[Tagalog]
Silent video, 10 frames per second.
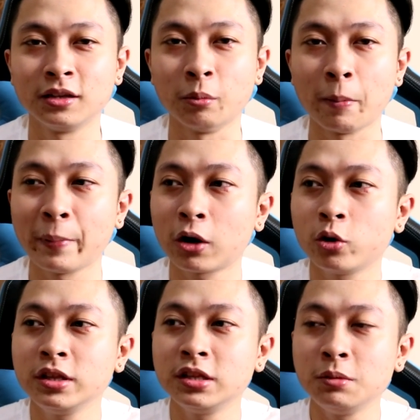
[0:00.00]
Diba?
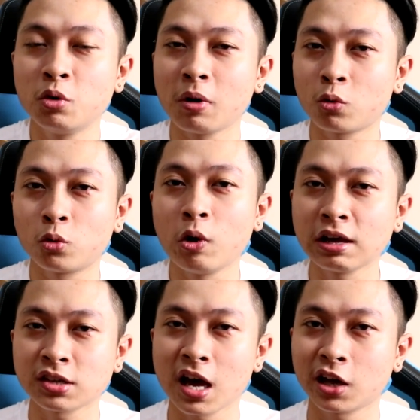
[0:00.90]
Pero hindi mo
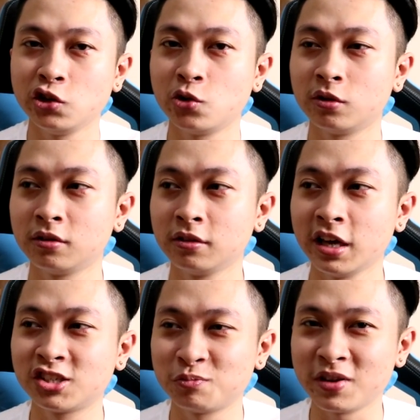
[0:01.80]
makukuha sa akin yung
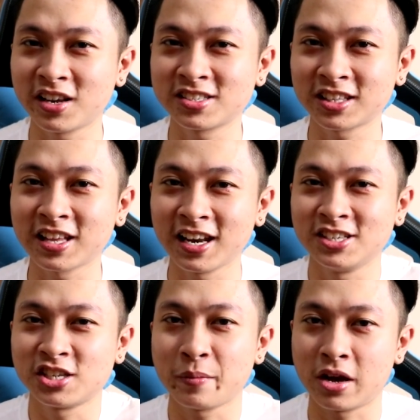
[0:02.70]
experience at
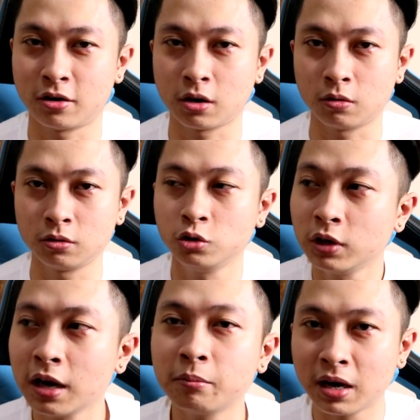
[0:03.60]
knowledge na meron ako.
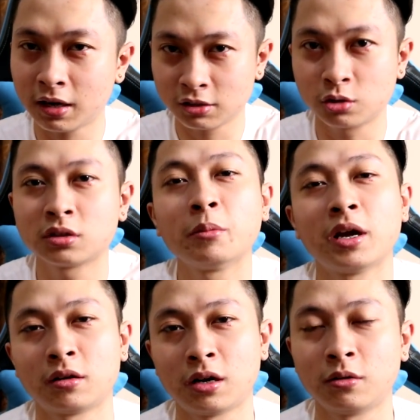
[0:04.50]
Yun lang yung mga result na
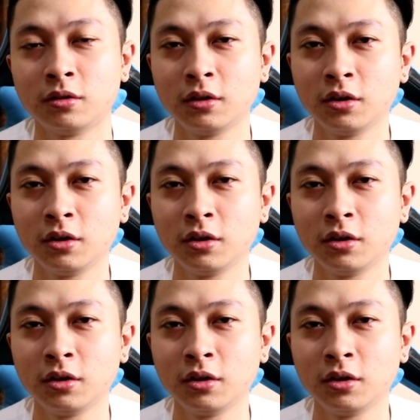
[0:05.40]
meron ako.